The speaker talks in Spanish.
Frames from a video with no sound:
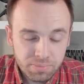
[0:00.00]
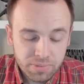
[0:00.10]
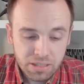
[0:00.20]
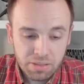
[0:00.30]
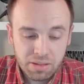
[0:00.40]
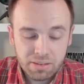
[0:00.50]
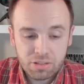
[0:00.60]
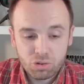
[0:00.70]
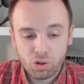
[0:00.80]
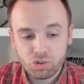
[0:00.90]
Es decir,
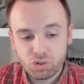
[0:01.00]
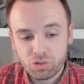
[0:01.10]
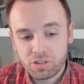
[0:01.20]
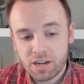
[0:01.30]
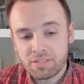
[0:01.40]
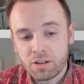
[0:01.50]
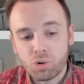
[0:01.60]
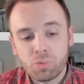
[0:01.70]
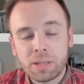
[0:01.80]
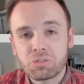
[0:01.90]
de todos los 30
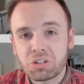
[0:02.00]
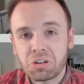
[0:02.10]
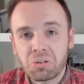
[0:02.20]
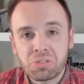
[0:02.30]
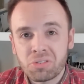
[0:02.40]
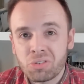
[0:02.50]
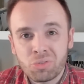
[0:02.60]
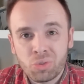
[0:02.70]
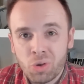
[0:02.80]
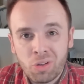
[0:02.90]
documentos que encontraron
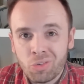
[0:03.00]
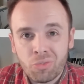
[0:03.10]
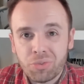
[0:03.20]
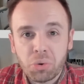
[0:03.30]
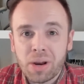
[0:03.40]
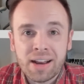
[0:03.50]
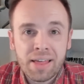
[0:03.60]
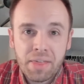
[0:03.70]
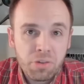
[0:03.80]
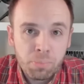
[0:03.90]
no, figura
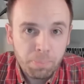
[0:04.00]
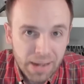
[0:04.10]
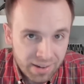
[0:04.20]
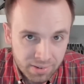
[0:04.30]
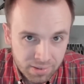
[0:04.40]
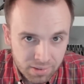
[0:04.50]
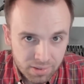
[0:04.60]
nada de un plan.